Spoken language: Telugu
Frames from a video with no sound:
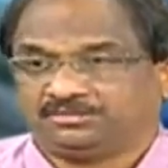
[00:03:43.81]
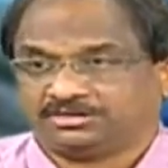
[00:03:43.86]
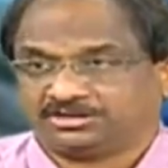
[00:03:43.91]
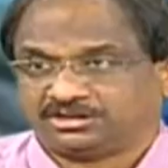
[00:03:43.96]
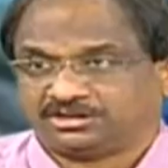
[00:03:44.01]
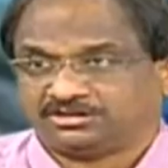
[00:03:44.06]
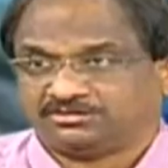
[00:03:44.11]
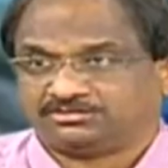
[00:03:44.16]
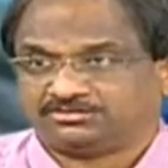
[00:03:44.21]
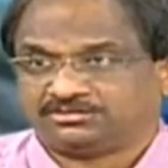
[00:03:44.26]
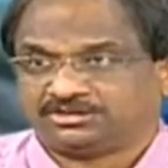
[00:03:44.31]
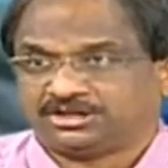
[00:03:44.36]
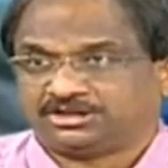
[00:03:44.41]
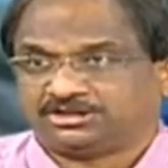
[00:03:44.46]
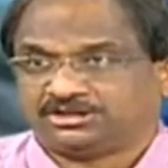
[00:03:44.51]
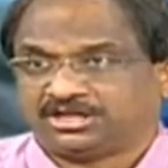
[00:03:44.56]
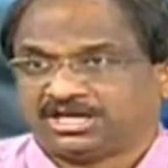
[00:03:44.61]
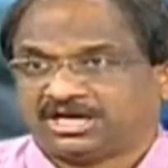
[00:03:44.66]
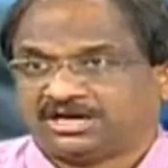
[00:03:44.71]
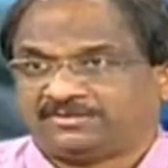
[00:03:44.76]
మొదలు
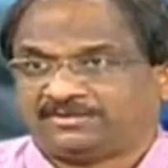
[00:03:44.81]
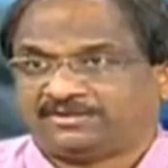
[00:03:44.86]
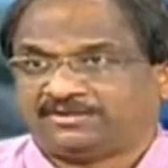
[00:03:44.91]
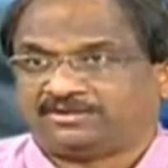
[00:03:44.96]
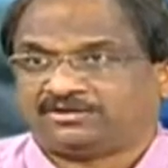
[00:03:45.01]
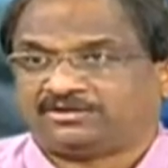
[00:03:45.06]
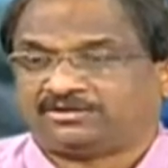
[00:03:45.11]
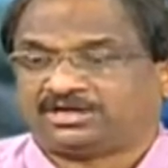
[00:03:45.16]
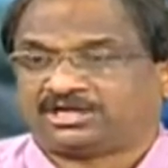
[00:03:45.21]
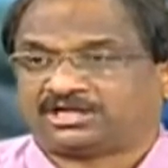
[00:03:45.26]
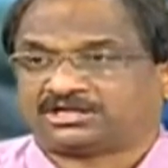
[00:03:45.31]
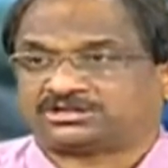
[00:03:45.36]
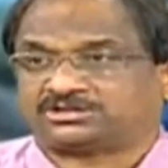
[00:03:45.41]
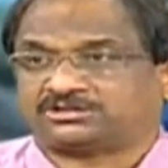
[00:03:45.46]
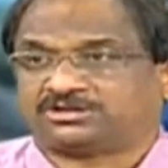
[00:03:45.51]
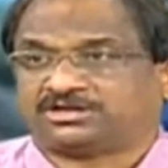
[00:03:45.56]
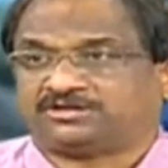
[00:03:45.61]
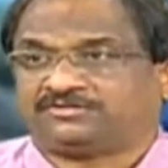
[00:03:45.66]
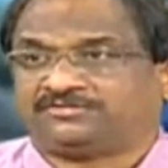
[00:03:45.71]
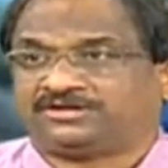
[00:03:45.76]
ఏదో యాభై వేలో
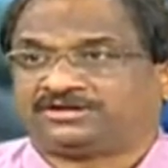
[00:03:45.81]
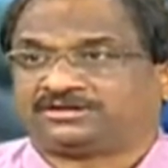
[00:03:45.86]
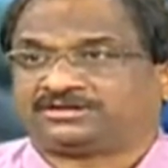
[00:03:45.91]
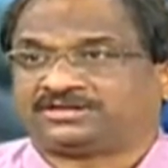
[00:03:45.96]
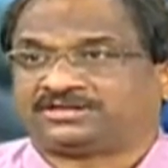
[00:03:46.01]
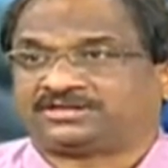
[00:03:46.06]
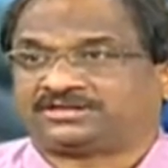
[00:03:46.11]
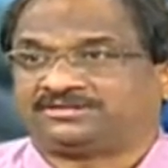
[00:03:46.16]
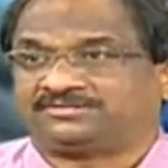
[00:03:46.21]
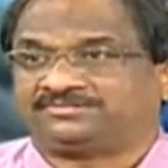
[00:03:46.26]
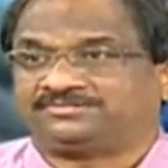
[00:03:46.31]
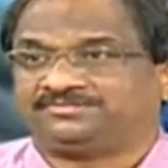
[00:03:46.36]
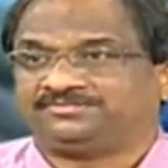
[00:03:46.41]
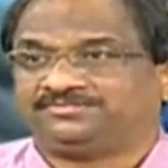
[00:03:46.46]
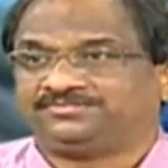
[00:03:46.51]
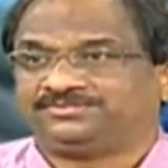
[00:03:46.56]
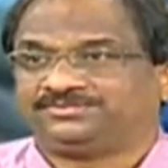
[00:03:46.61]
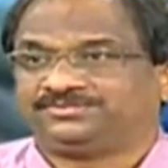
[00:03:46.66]
లక్ష అడ్వాన్స్ ఇస్తాం